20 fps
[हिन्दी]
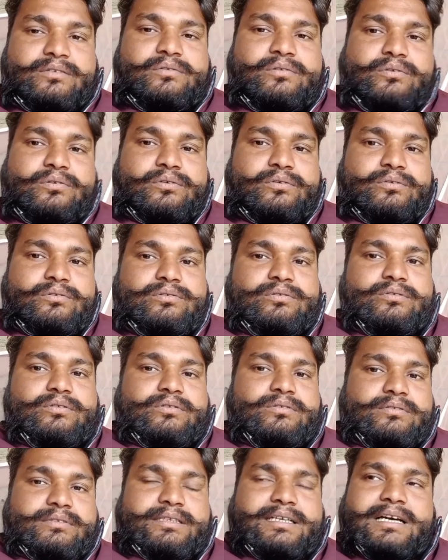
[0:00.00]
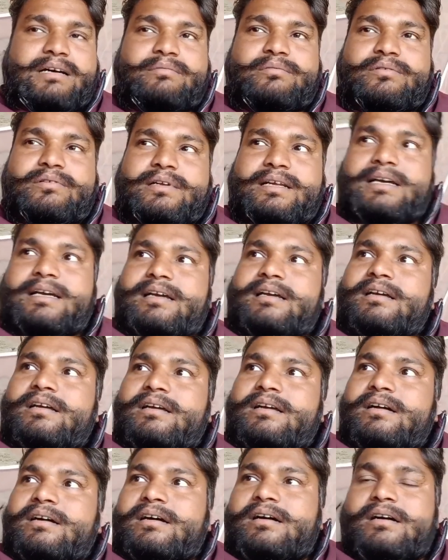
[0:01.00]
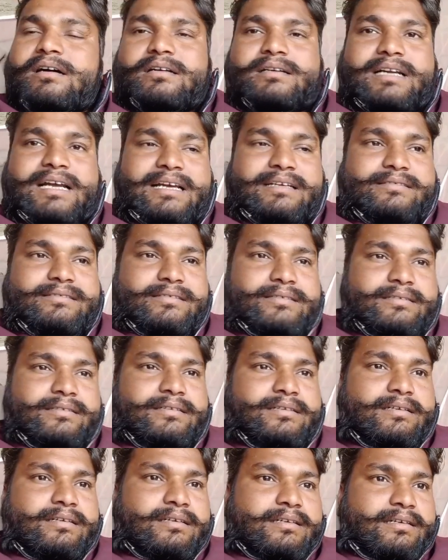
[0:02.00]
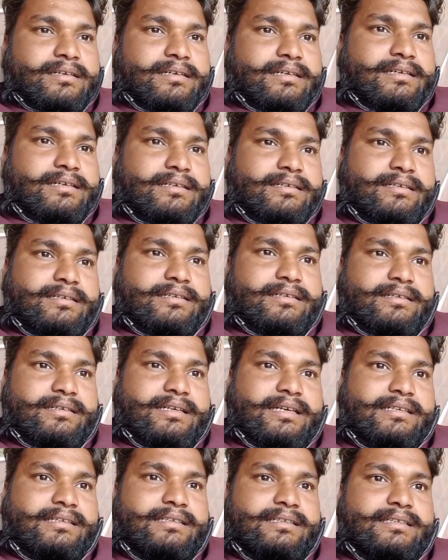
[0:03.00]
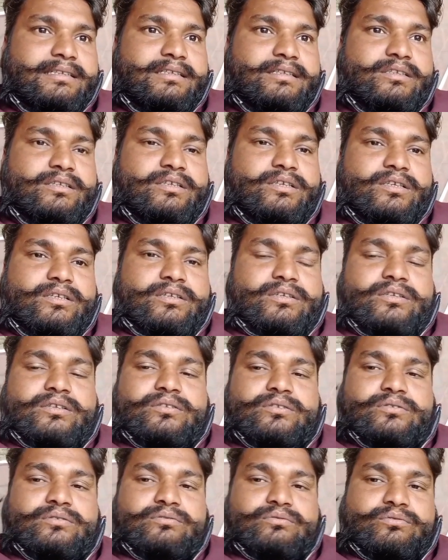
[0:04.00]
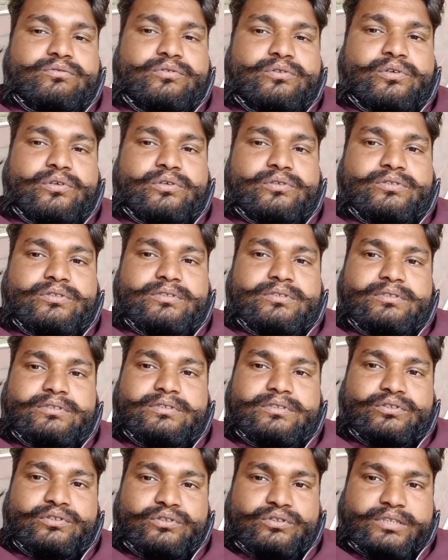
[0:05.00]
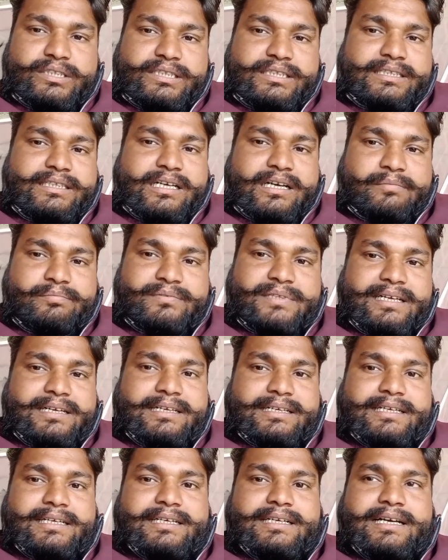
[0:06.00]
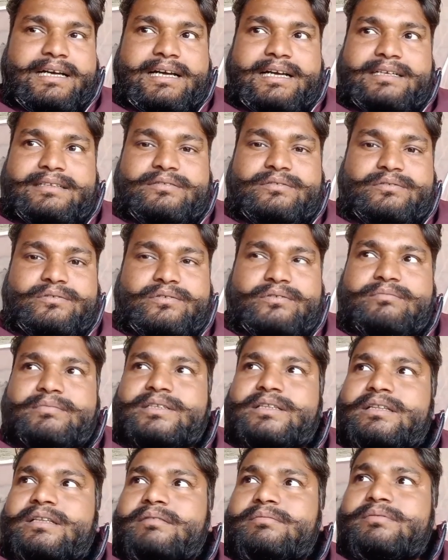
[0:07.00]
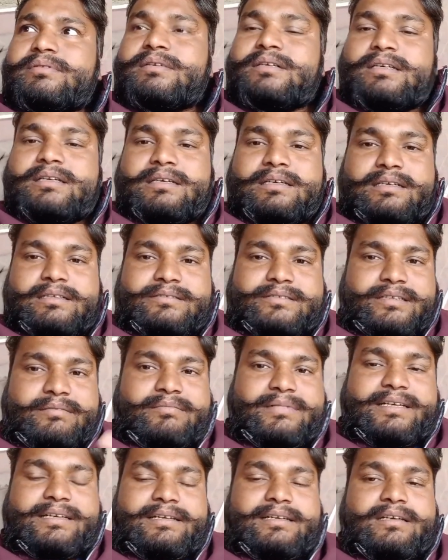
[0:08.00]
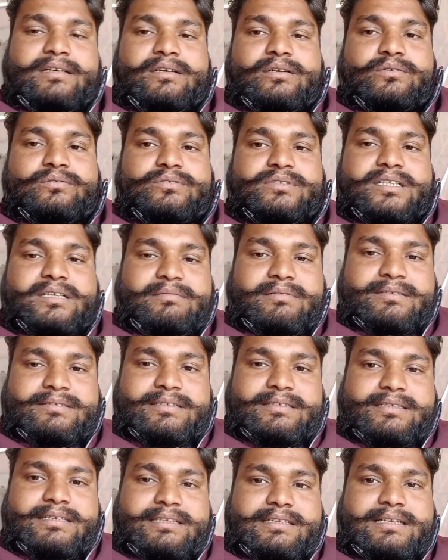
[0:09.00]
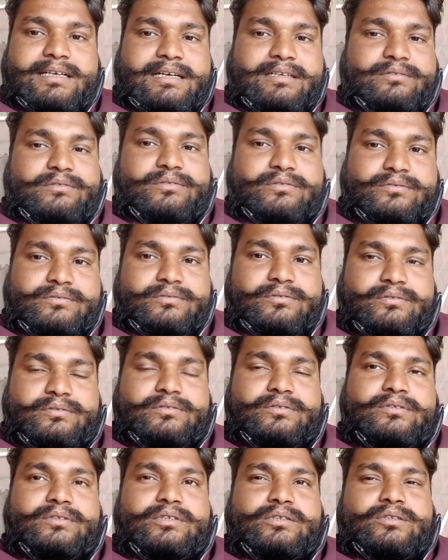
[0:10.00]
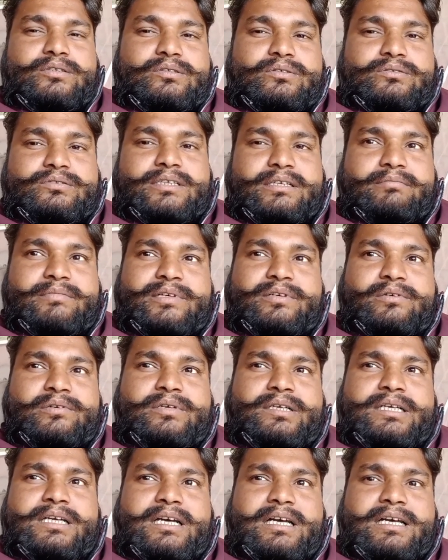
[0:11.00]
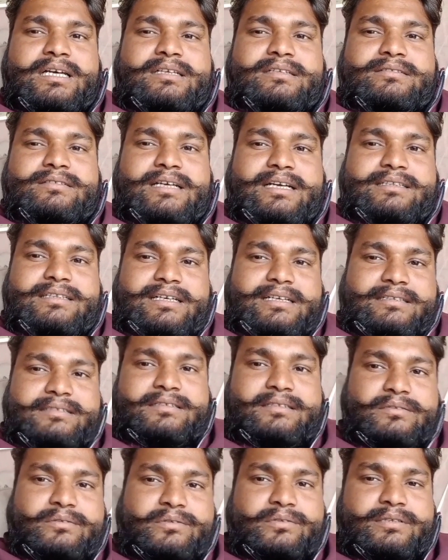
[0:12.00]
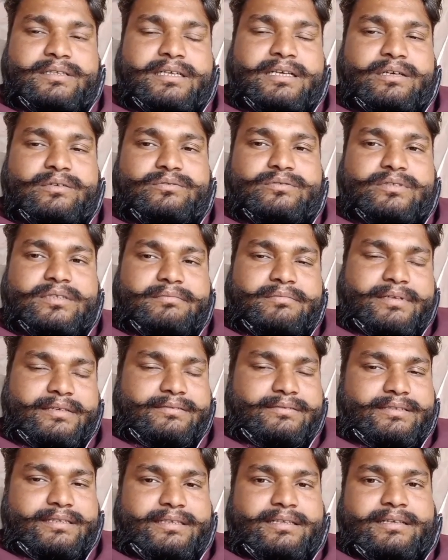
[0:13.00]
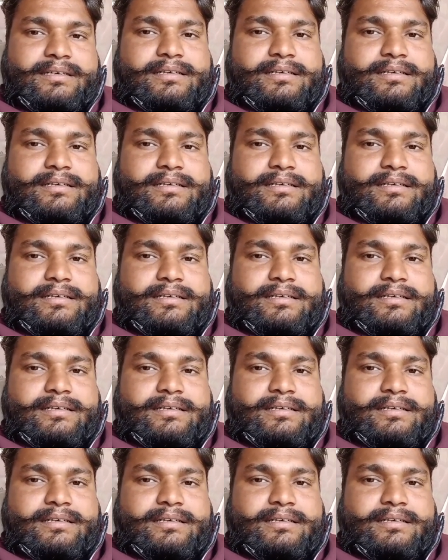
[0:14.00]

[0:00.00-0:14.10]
तो क्या बोला है अट्ठाईस यानी कि दो तीन हफ्ता लगेगा इसको मतलब समय उसके बाद से देखा दोस्तों समय हो गया सात आठ दिन हो गया उसके बाद से